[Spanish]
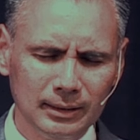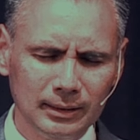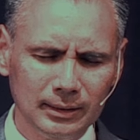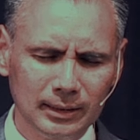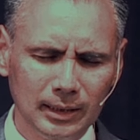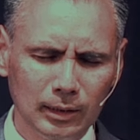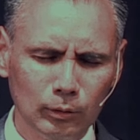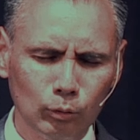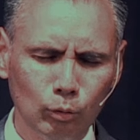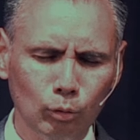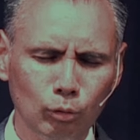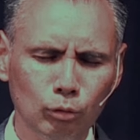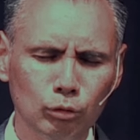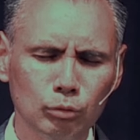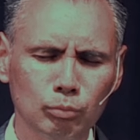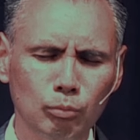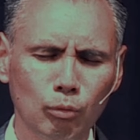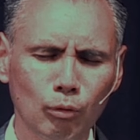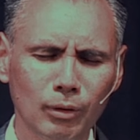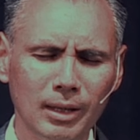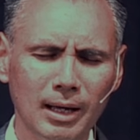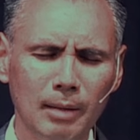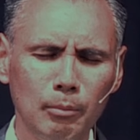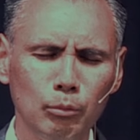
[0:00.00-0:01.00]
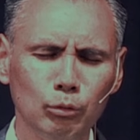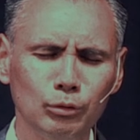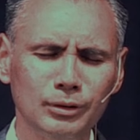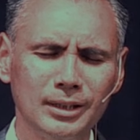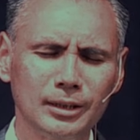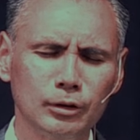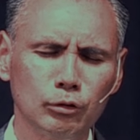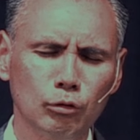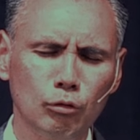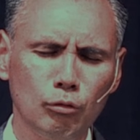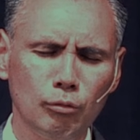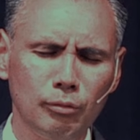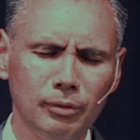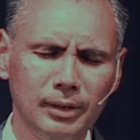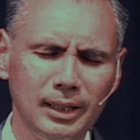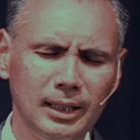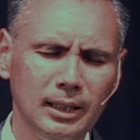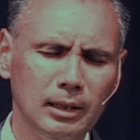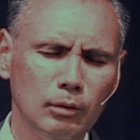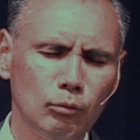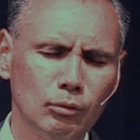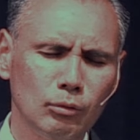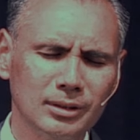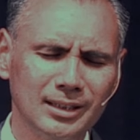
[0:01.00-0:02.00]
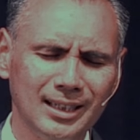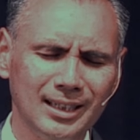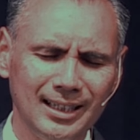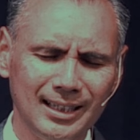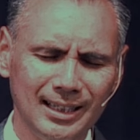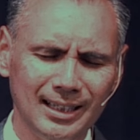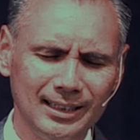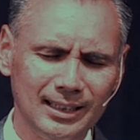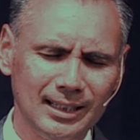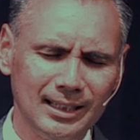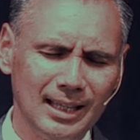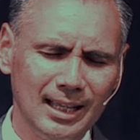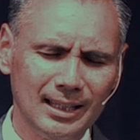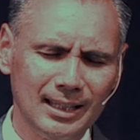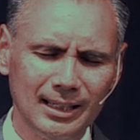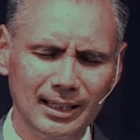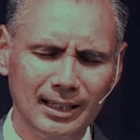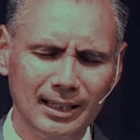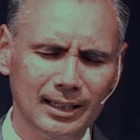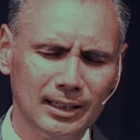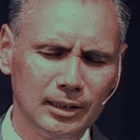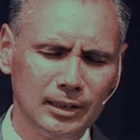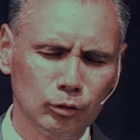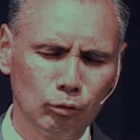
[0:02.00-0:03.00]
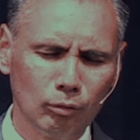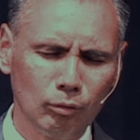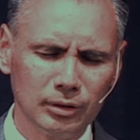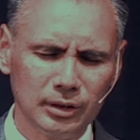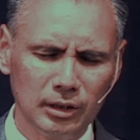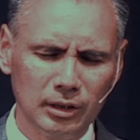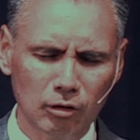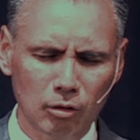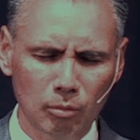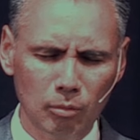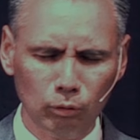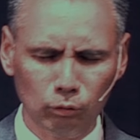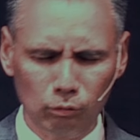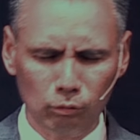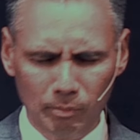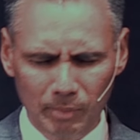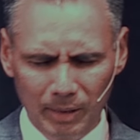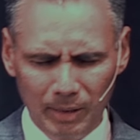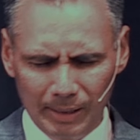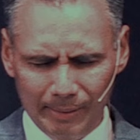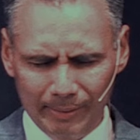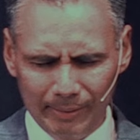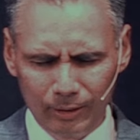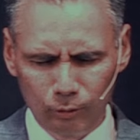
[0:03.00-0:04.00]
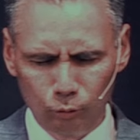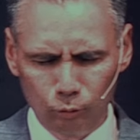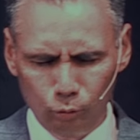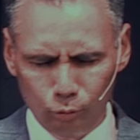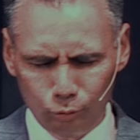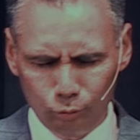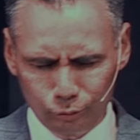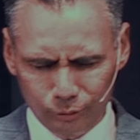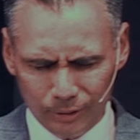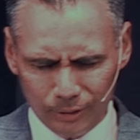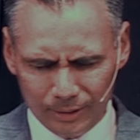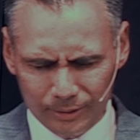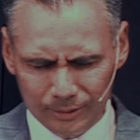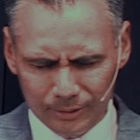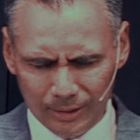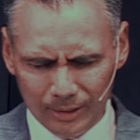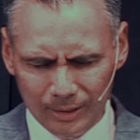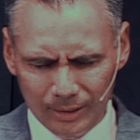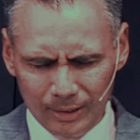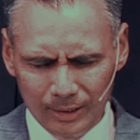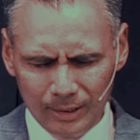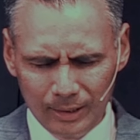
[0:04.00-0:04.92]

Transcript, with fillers: Que todos podamos descubrir nuestra identidad en Cristo, así como tu palabra nos los dice.